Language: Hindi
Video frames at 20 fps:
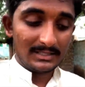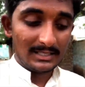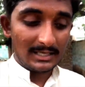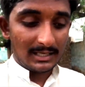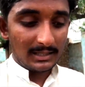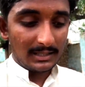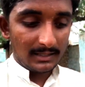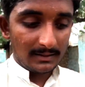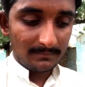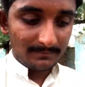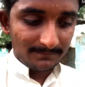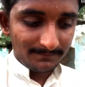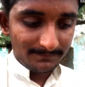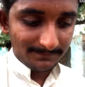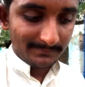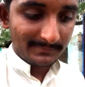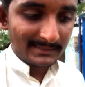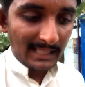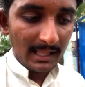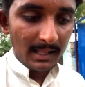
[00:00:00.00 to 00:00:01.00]
ज़्यादा
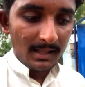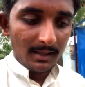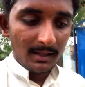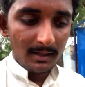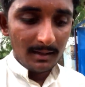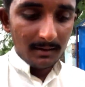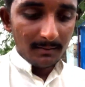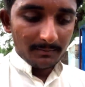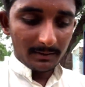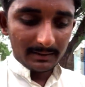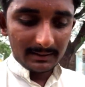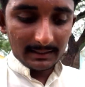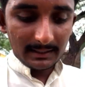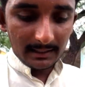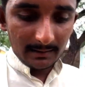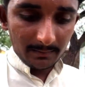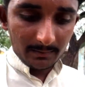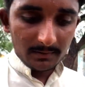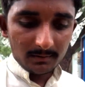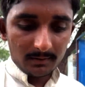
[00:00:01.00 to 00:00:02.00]

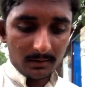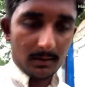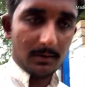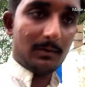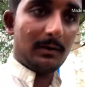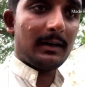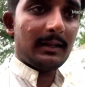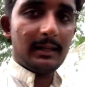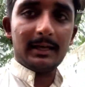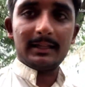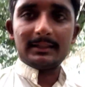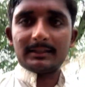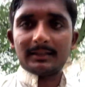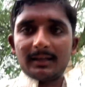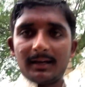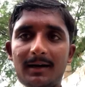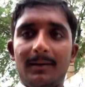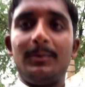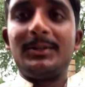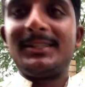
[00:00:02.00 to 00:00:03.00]
पता है आपको गाँव का हालात
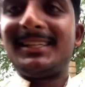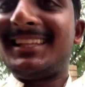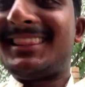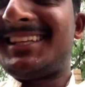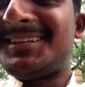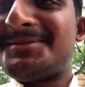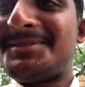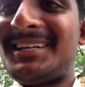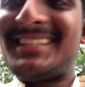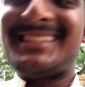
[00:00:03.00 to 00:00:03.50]
ख़राब हो जाता है